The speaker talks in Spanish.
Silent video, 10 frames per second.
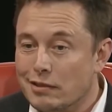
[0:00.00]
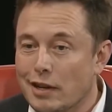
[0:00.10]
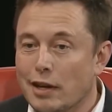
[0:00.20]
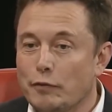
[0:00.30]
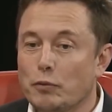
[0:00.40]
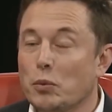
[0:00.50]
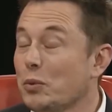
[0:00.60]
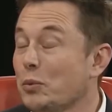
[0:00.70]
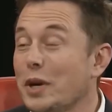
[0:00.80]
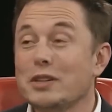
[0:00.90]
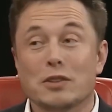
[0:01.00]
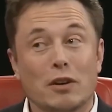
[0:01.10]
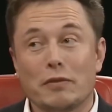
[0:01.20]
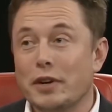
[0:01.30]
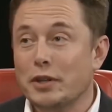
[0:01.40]
que Trump presenta
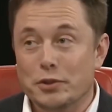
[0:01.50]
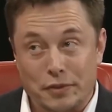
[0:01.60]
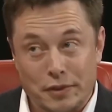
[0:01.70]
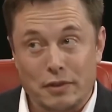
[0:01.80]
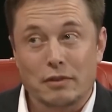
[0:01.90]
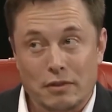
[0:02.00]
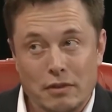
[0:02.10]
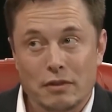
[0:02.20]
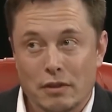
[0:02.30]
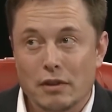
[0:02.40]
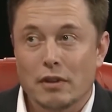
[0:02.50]
acusaciones infundadas de fraude